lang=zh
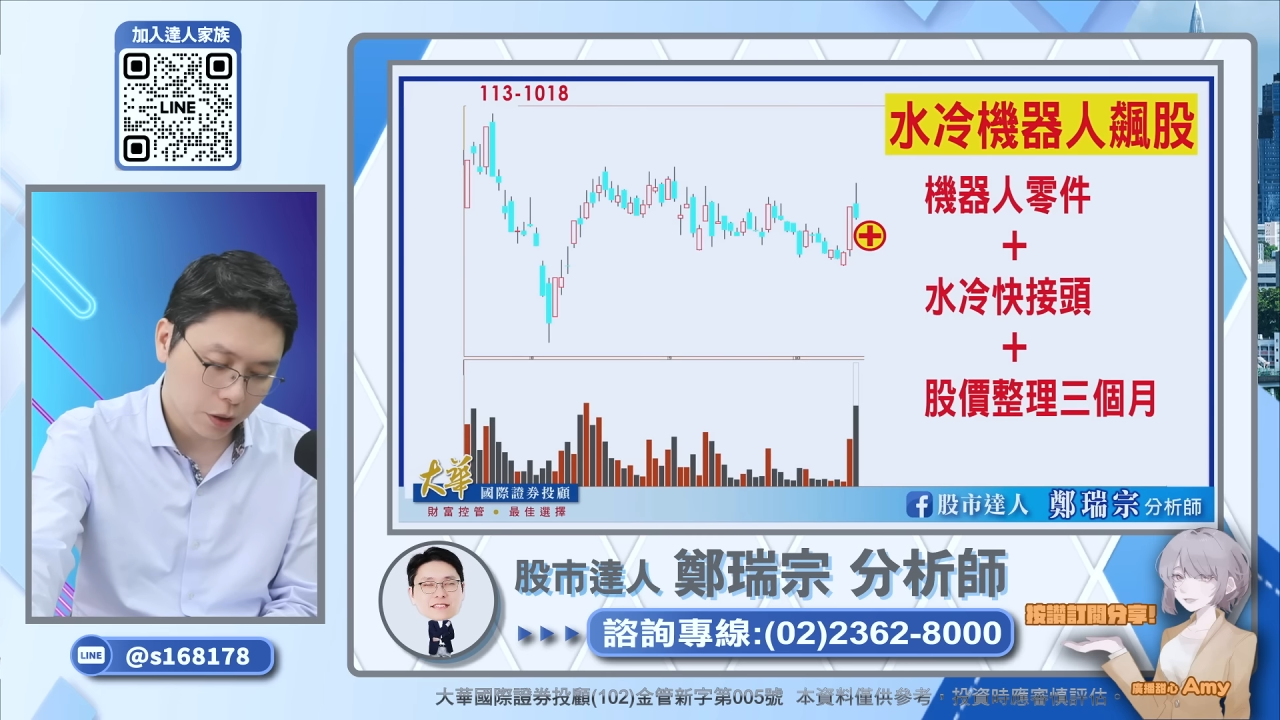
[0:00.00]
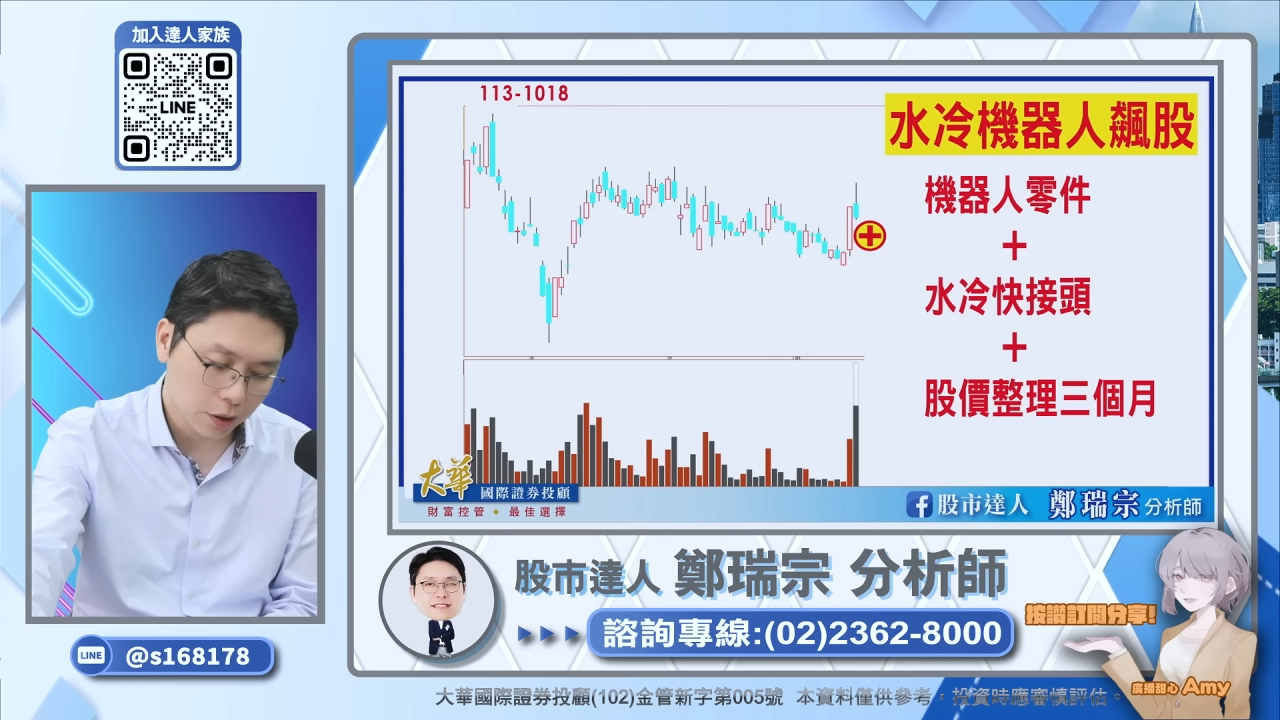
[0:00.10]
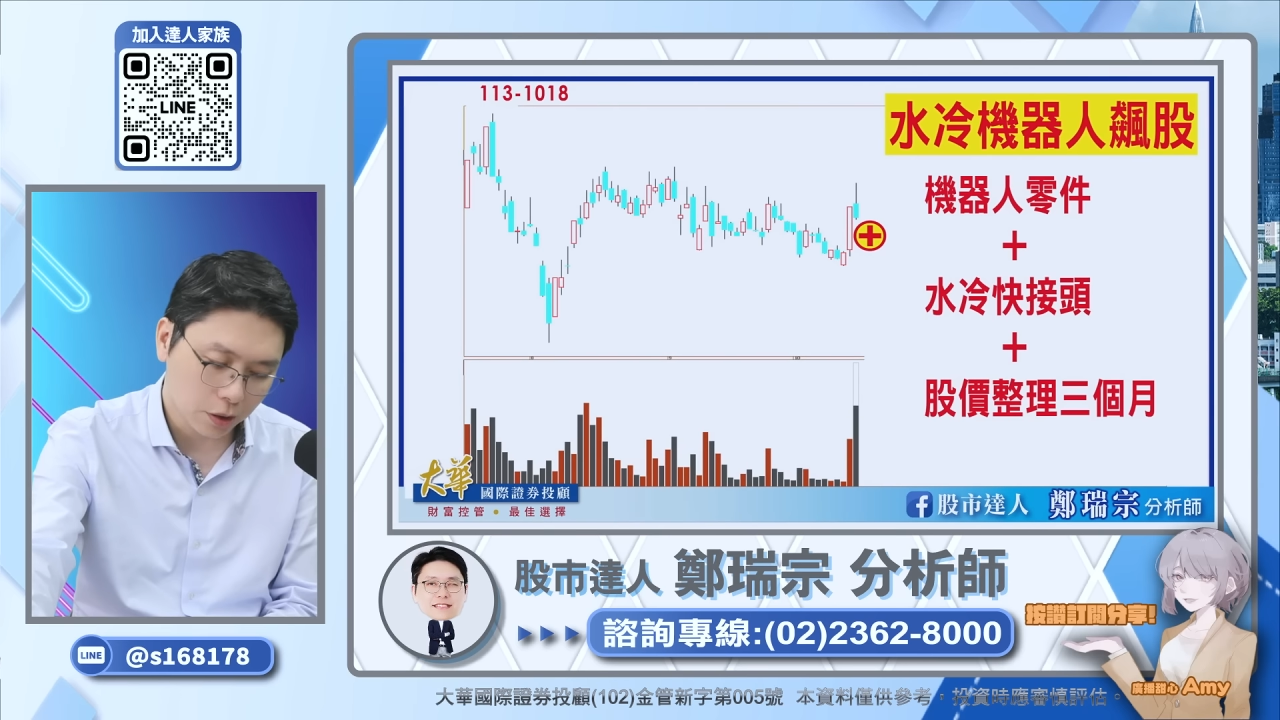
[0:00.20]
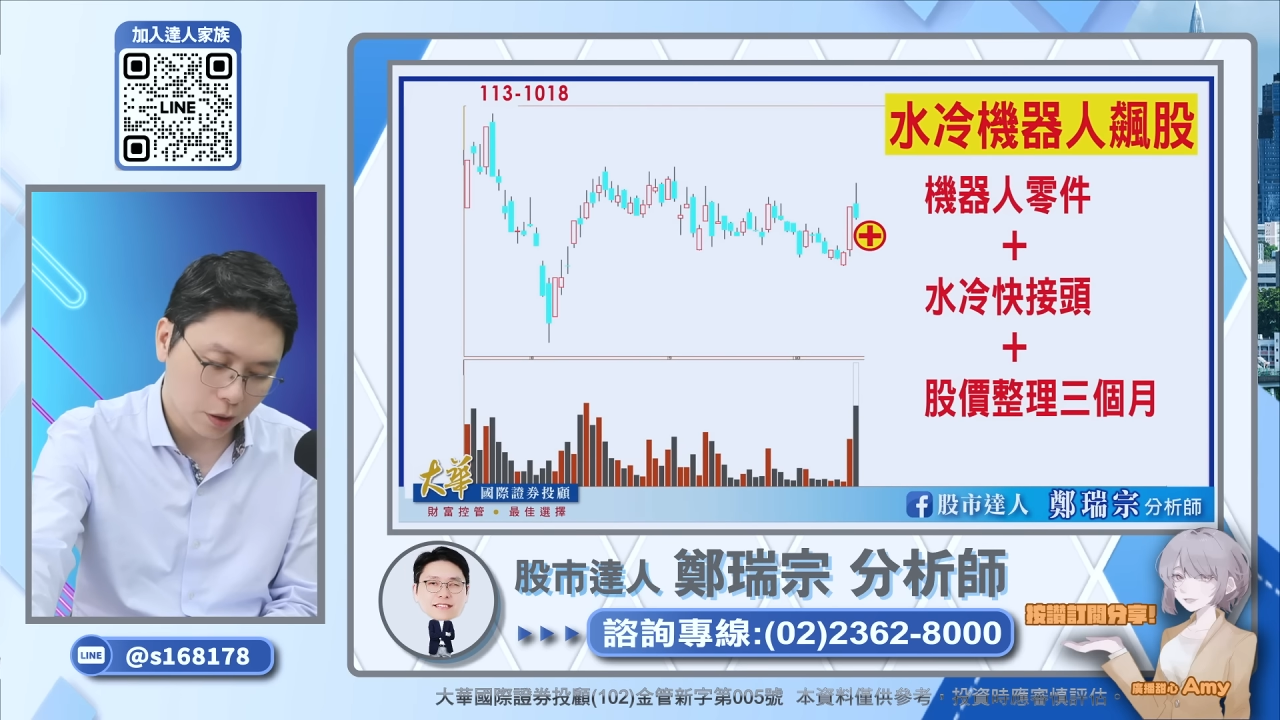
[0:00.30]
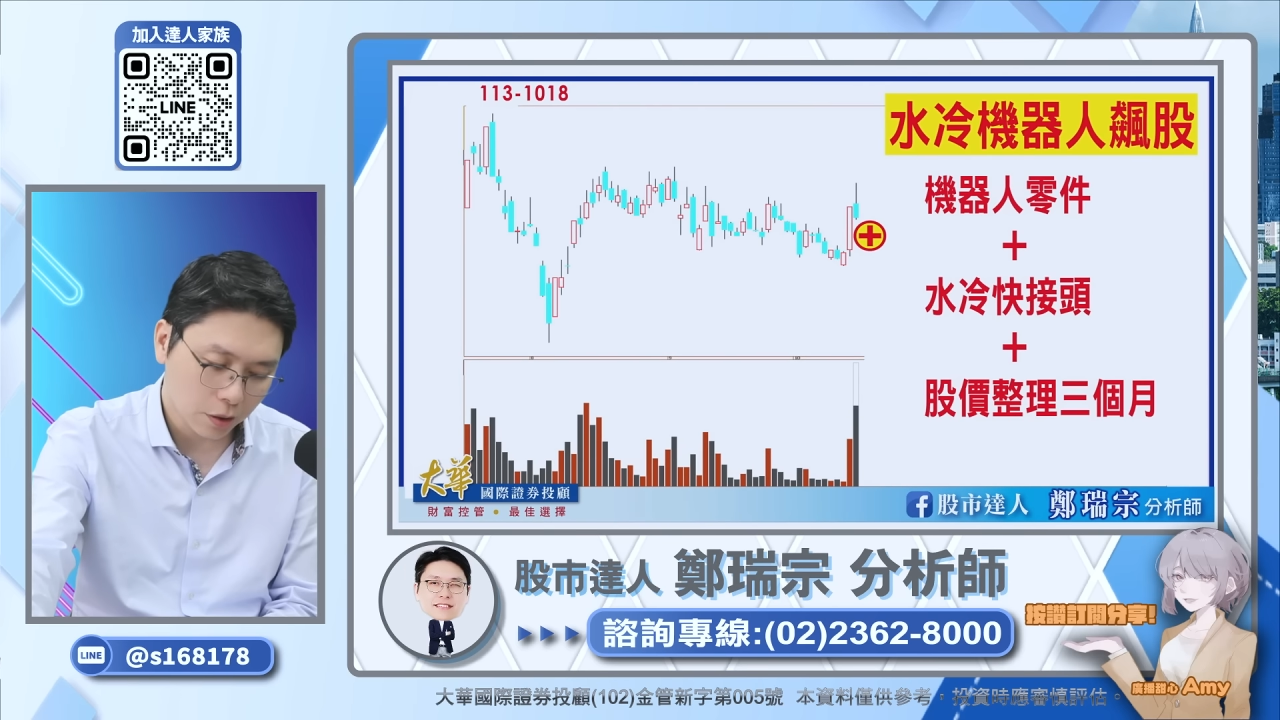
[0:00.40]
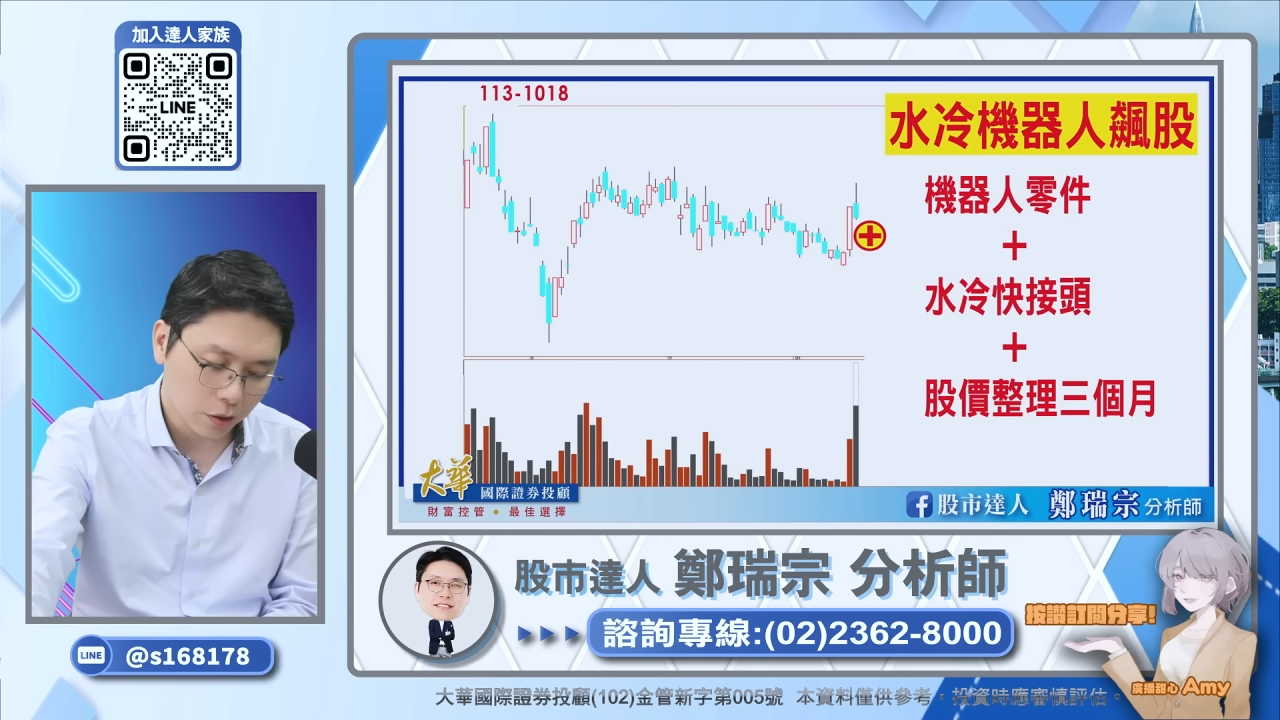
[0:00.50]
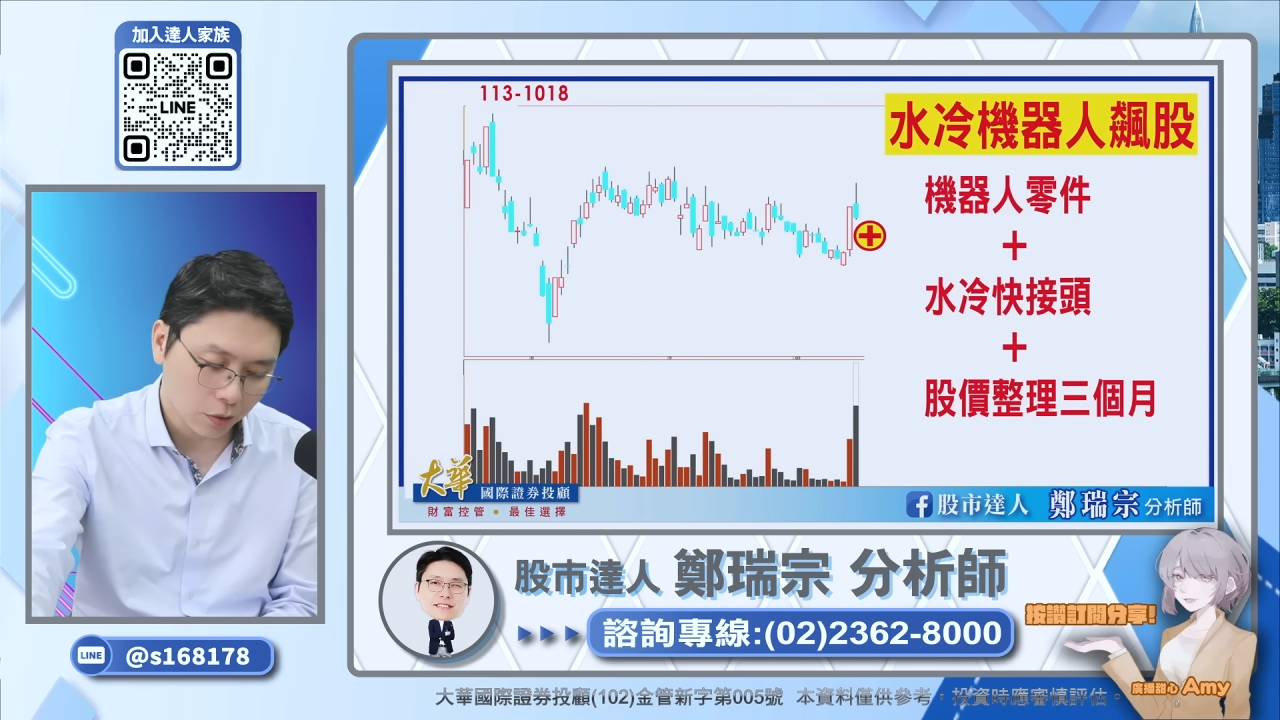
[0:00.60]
个整理哦。